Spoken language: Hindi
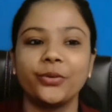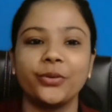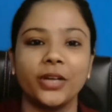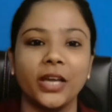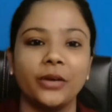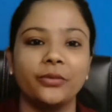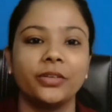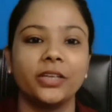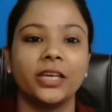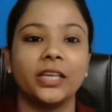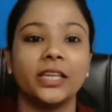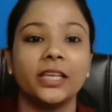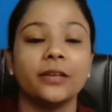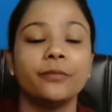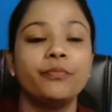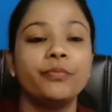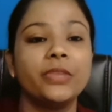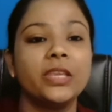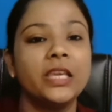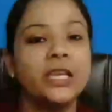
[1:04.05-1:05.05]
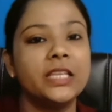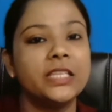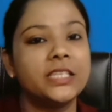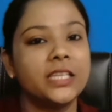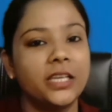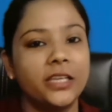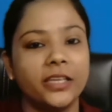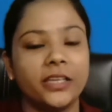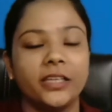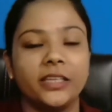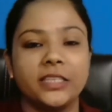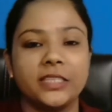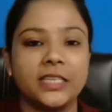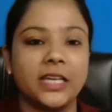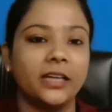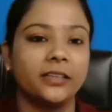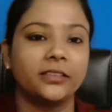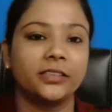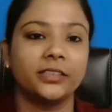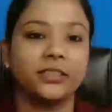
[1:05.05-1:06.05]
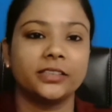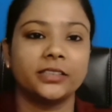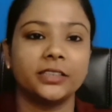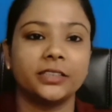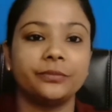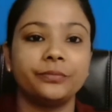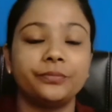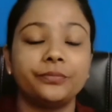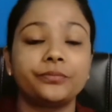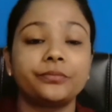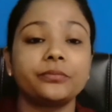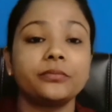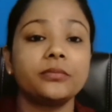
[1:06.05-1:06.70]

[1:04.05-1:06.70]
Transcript: नोट डाउन करिए चलिए स्टार्ट करते हैं